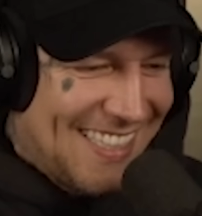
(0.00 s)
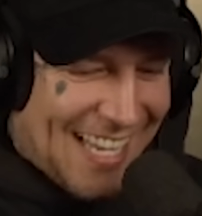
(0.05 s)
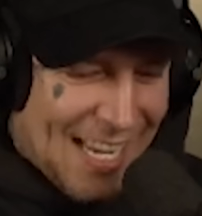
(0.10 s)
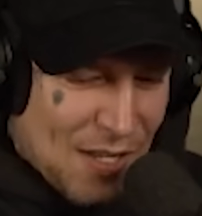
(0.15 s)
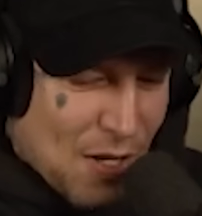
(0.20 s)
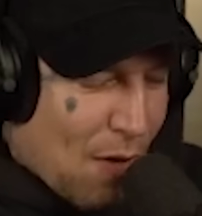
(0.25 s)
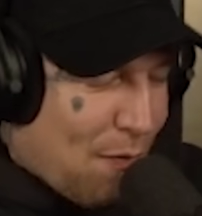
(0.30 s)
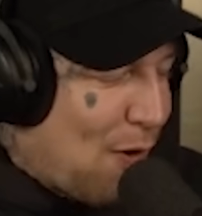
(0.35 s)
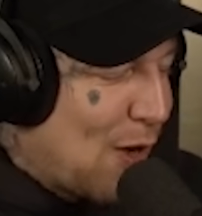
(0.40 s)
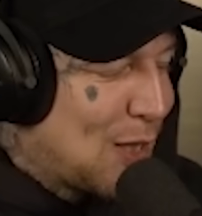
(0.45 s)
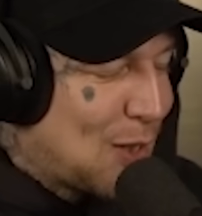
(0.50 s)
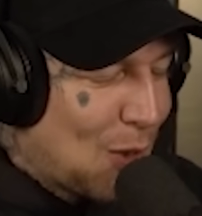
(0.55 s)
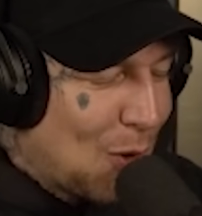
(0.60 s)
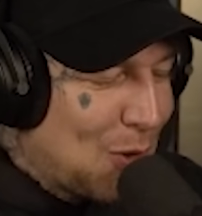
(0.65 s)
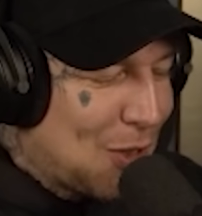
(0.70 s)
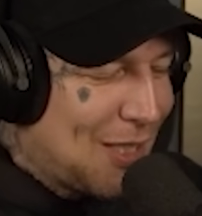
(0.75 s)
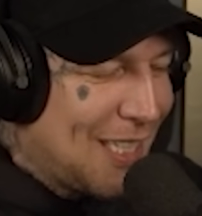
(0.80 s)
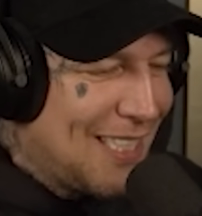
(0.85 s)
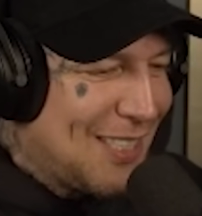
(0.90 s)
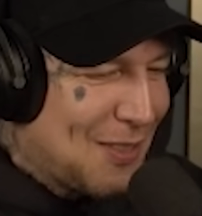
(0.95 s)
Also er fand's
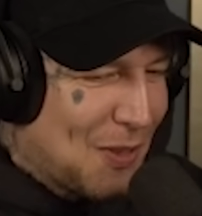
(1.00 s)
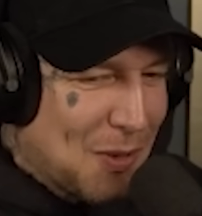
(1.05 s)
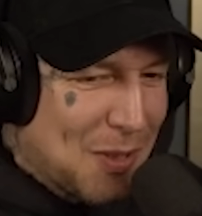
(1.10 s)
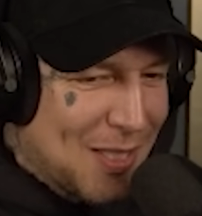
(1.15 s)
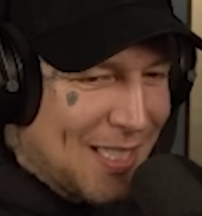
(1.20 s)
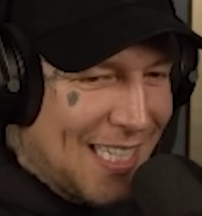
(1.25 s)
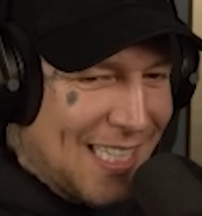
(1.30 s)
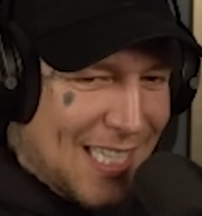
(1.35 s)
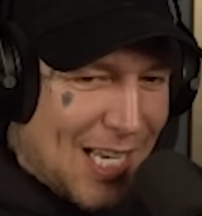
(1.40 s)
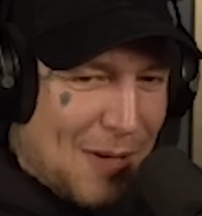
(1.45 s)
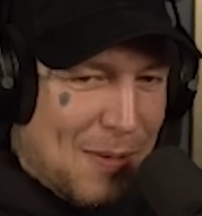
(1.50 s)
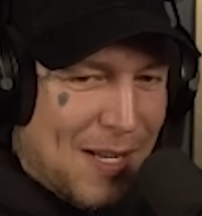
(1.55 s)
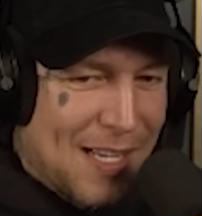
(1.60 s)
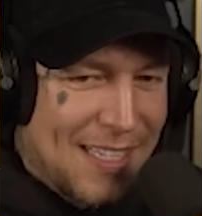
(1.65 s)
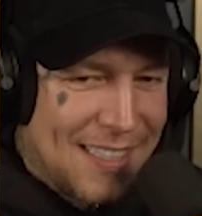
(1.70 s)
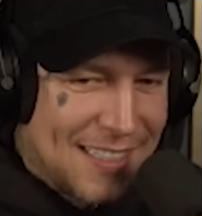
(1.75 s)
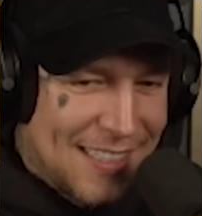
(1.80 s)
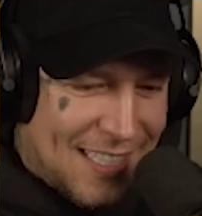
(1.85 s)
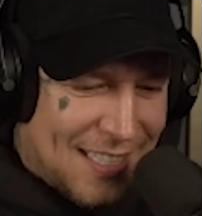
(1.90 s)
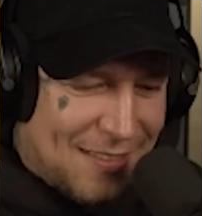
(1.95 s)
lustig, so ist es nicht, aber ja,